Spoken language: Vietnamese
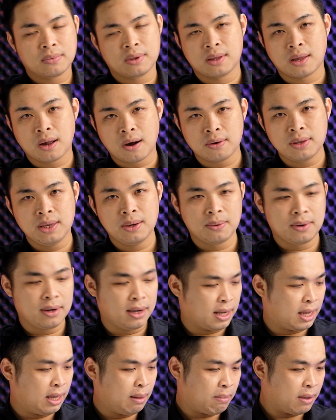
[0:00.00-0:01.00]
có nhiều
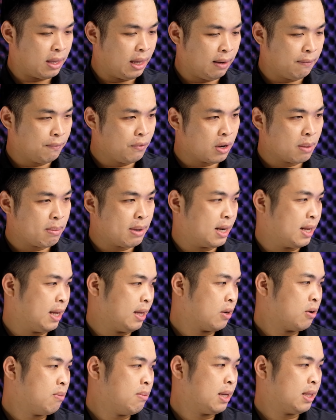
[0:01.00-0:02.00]
người khi mà nhìn vô cái màn
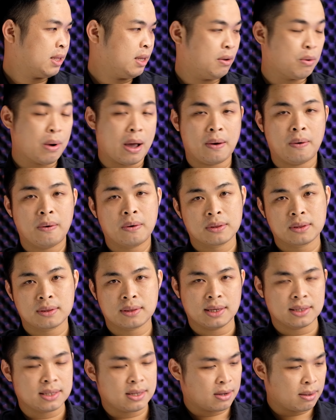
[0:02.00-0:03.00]
hình của mình thì wow
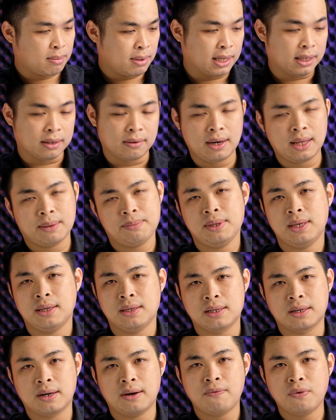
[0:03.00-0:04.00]
tại sao cái màn hình nó đẹp vậy
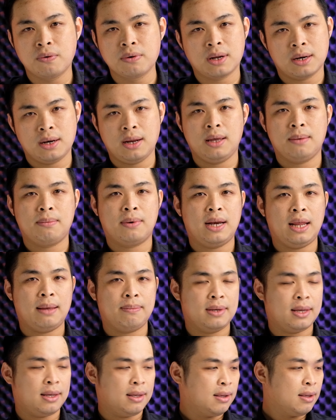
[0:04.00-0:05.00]
chỉ có Full HD mà đẹp
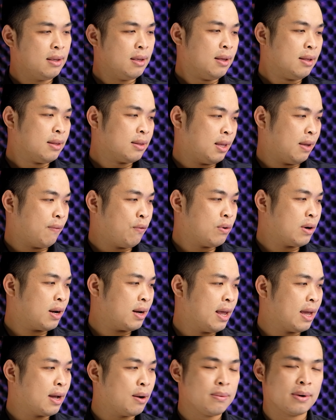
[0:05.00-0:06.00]
vậy thì Full
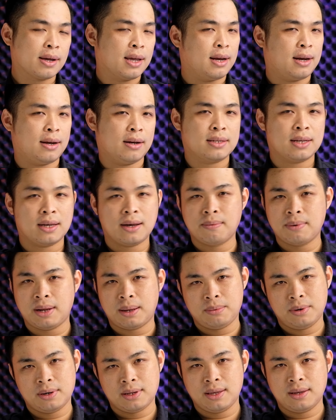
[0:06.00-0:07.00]
HD không nghĩa là nó sẽ không
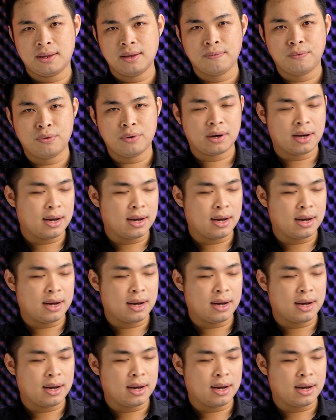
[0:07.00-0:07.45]
đẹp được nha Full